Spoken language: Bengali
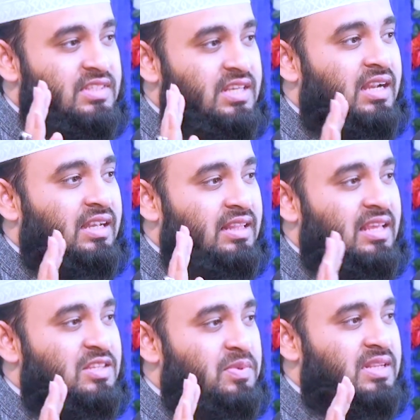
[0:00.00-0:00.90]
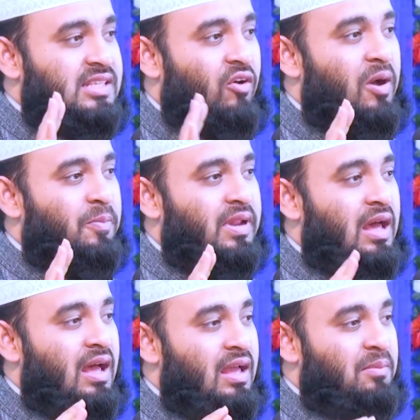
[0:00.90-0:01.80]
চারটা তাজবির সওয়াবটা
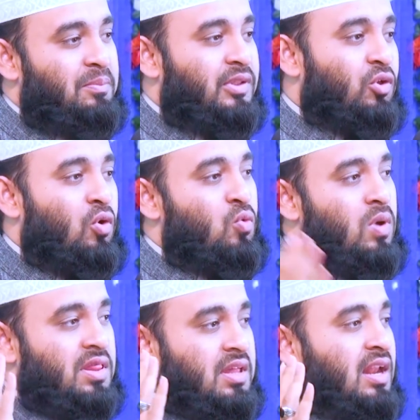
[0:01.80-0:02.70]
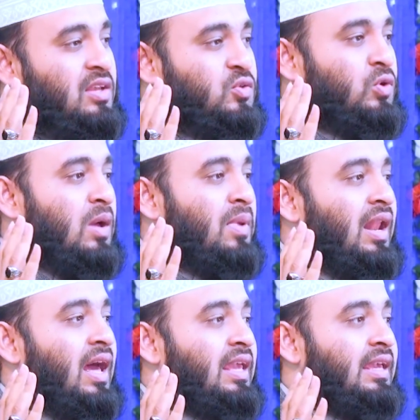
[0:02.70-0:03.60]
বেদৌয়া
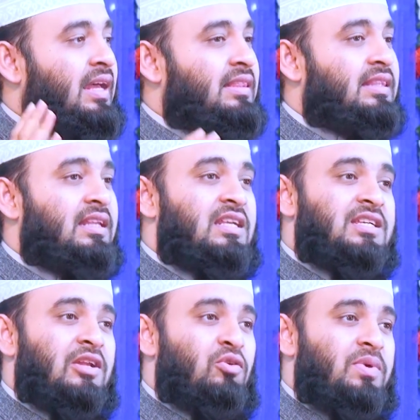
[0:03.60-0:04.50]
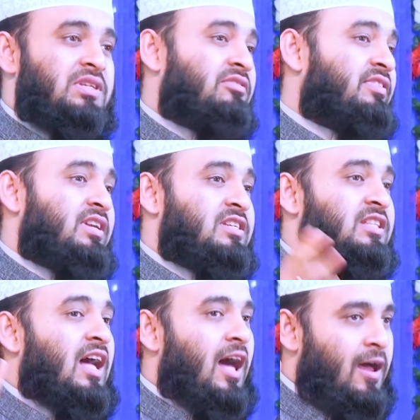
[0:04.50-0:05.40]
মালাইকা তিরিশেরও বেশি
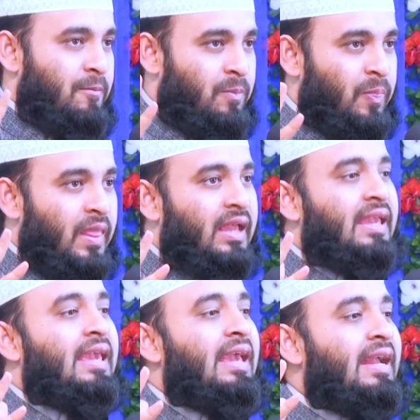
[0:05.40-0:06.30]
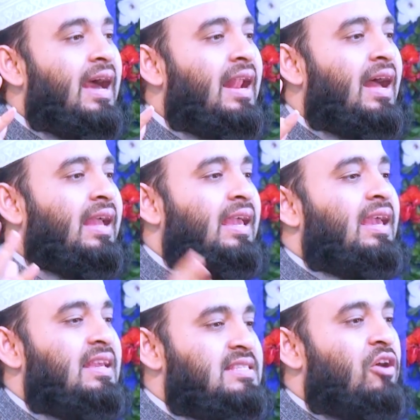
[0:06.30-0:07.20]
ফেরেস্তা কে কার আগে
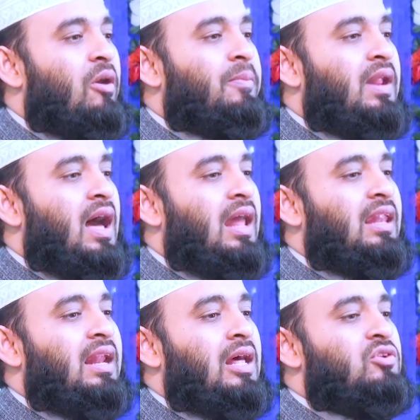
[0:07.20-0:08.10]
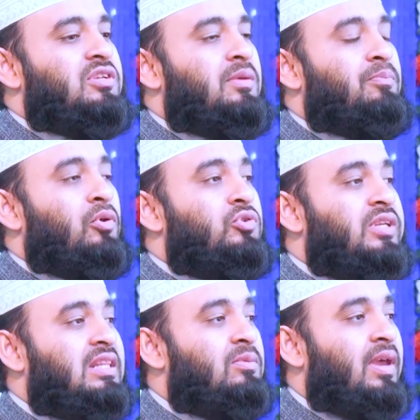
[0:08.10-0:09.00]
এই সওয়াবটা আল্লাহর আরশে
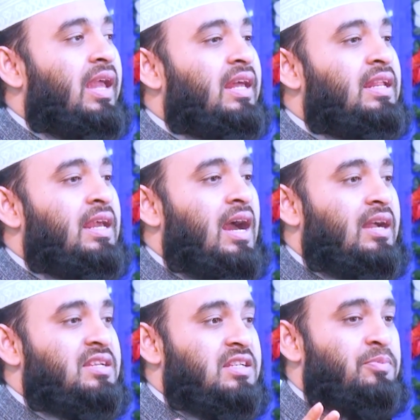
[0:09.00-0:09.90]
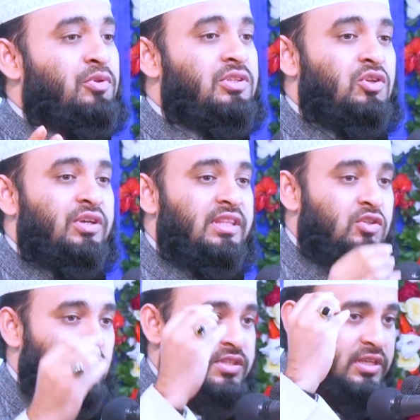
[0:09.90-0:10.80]
পৌঁছে দিবে এ নিয়ে আকাশে প্রতিযোগিতা
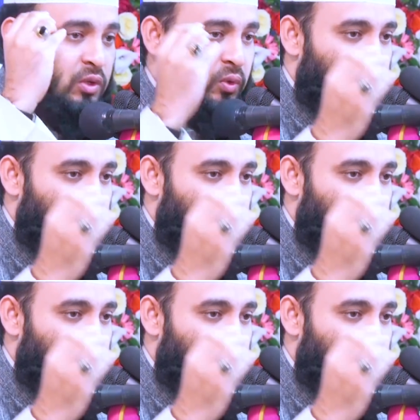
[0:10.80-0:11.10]
চলছিল